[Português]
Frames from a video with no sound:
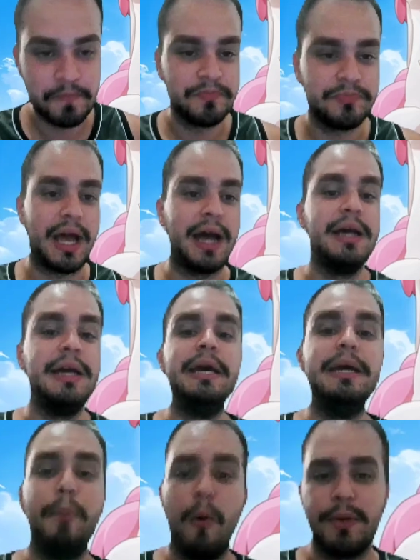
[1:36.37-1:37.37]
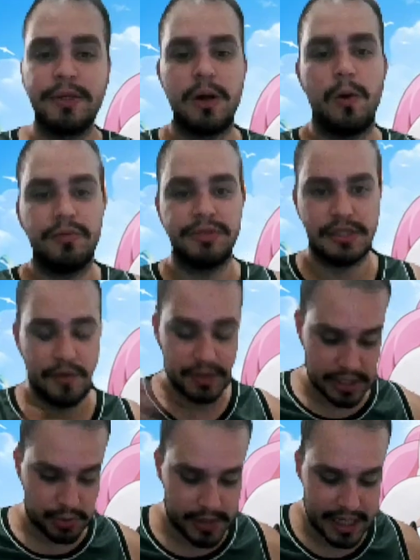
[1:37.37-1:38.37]
tá? Bom, pessoal, como vocês também já
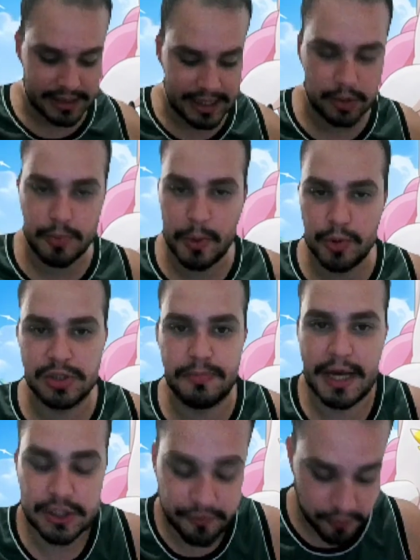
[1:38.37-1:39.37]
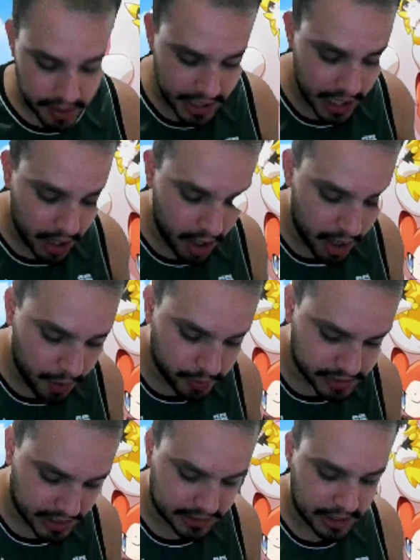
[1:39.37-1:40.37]
estão aqui na tela do meu smartphone, eu
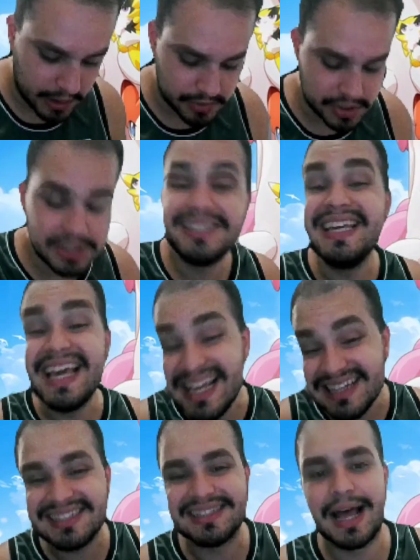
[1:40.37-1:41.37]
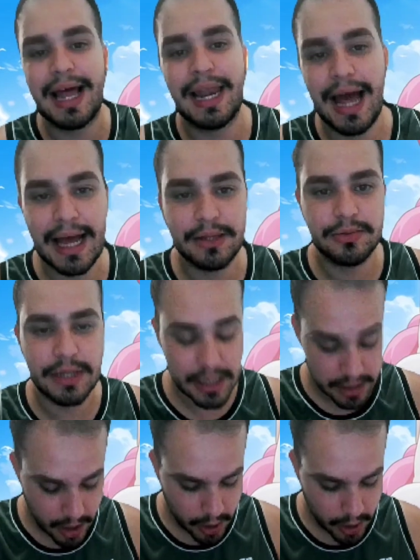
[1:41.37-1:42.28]
já tenho instalado, né,